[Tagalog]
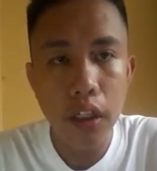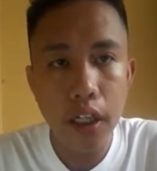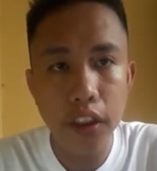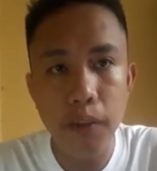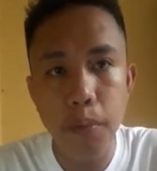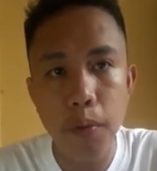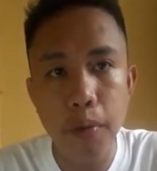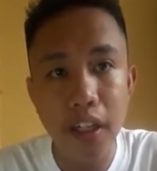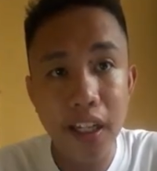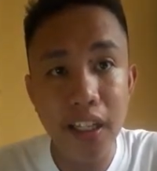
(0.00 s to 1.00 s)
Kasi po,
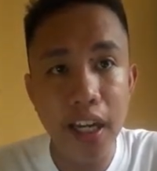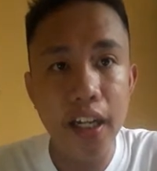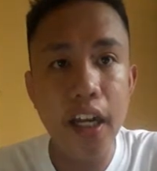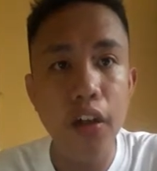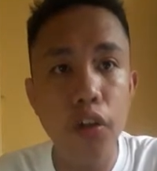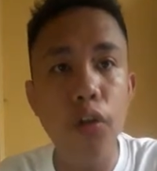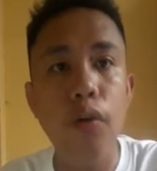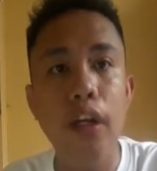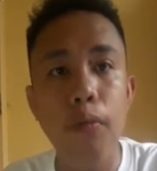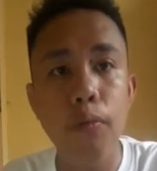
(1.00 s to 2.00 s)
pag nangyari ang Q
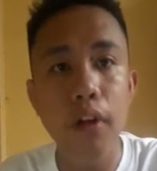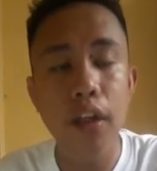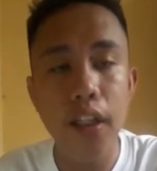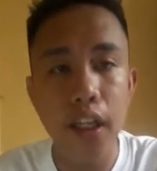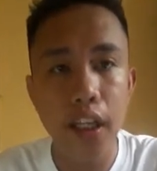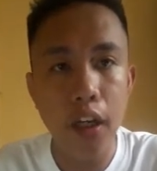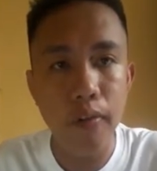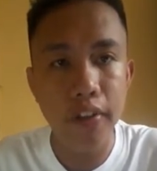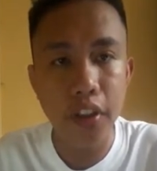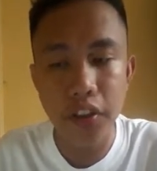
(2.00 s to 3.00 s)
ay
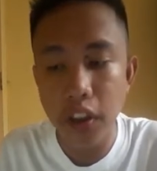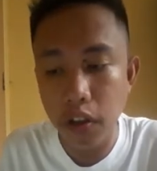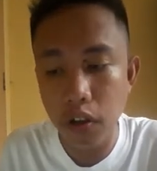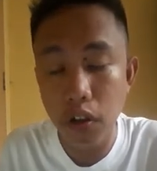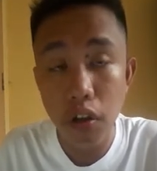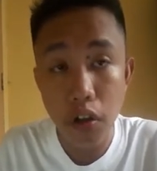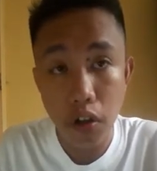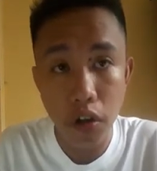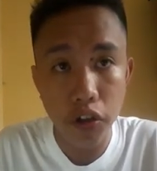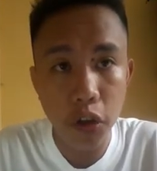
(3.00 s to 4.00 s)
nag-equal sa 0,
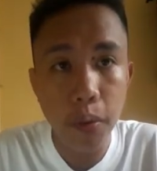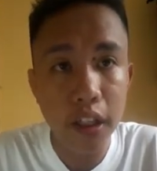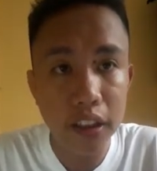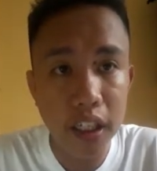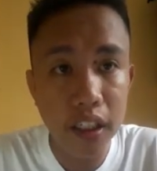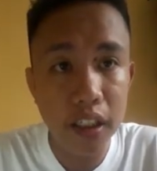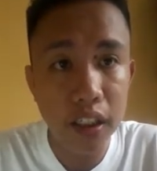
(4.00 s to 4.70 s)
automatic,